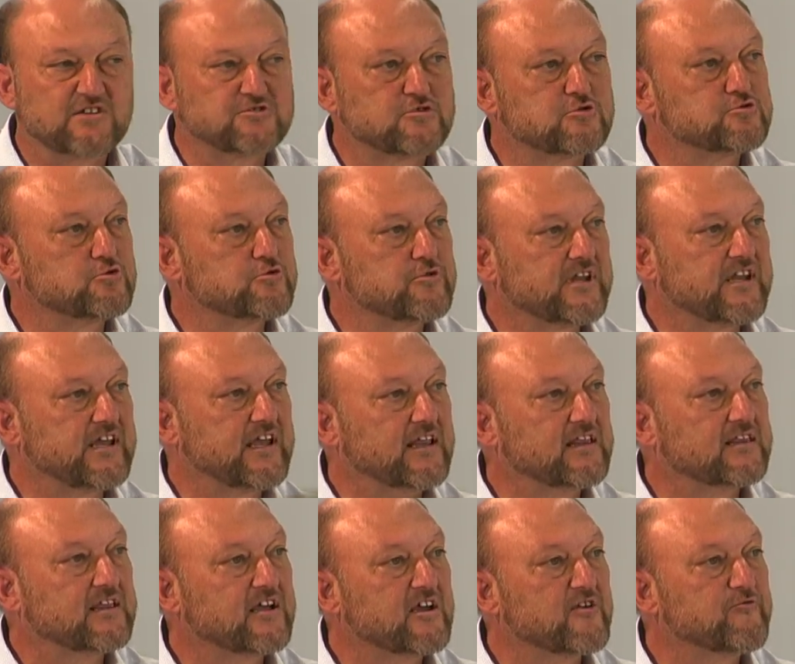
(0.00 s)
son sus
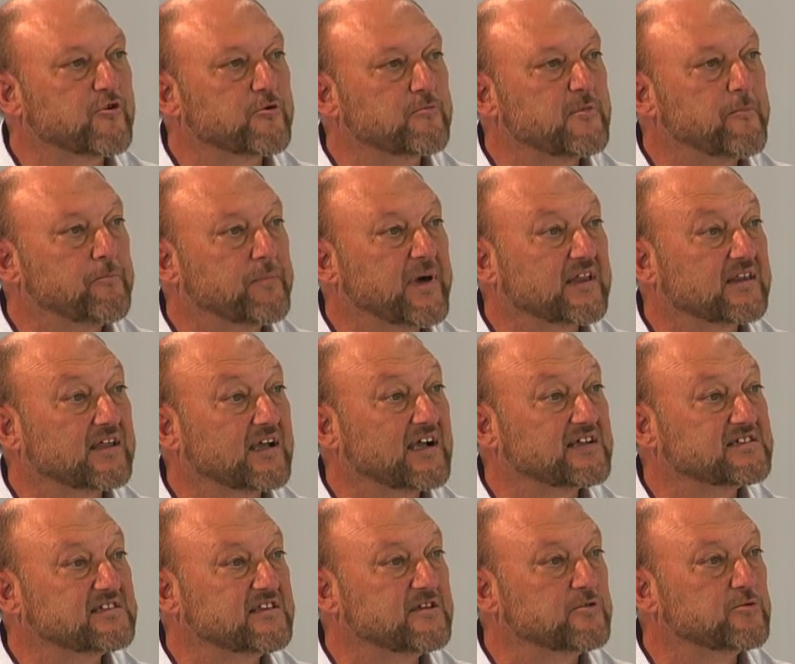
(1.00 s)
dirigentes que forman parte
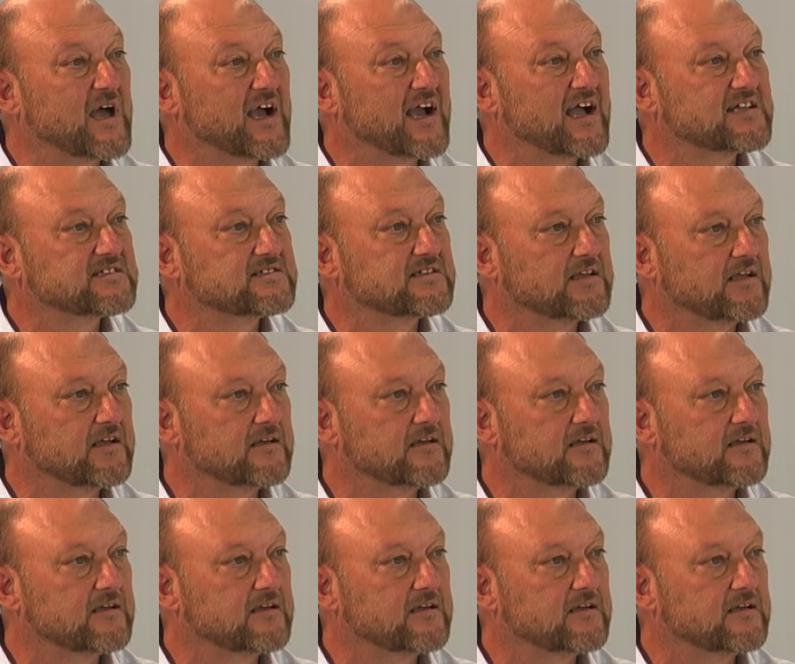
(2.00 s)
casi de una casa